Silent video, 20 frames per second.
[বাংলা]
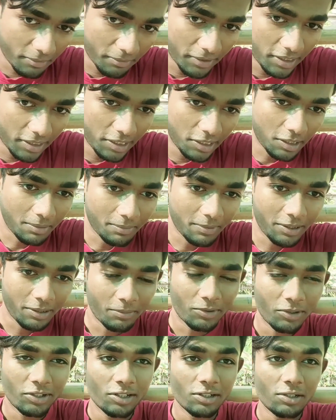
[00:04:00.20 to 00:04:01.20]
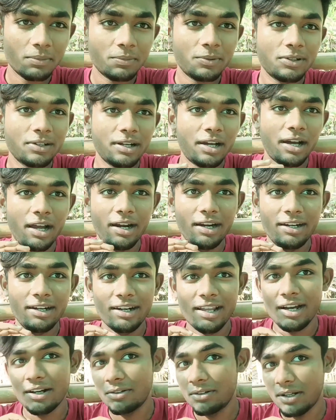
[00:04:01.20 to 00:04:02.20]
ভিডিও হবে ইমিউনিটির ওপর অ্যান্ড
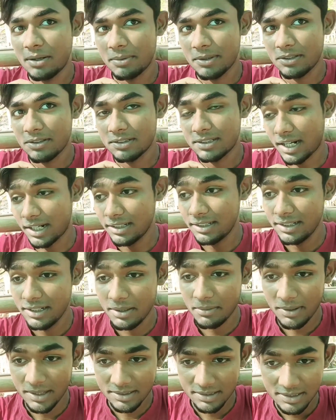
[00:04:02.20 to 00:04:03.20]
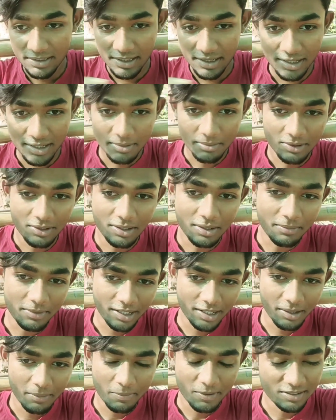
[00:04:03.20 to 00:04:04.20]
এখন আপাতত সাড়ে তিনটে বাজতে যায় এবং
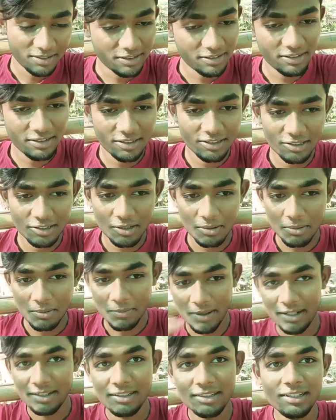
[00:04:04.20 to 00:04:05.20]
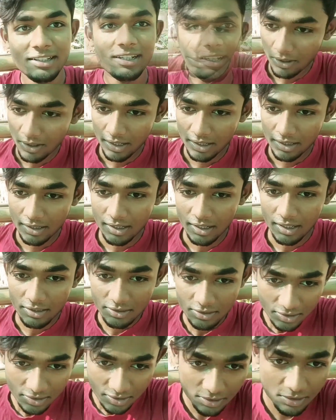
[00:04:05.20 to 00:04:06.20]
আমাকে প্রেজেন্ট দিতে যেতে হবে বাড়িতে অনলাইন ক্লাস
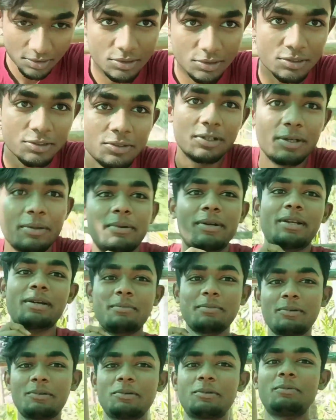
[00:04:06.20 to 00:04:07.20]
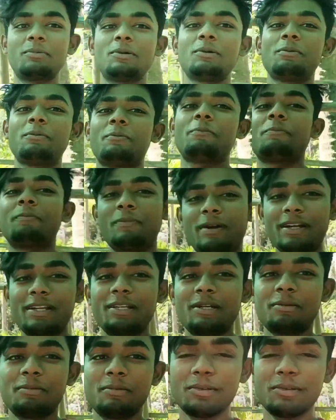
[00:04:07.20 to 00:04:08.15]
হচ্ছিলো সো এবারে আমি উঠবো বাড়ি যাবো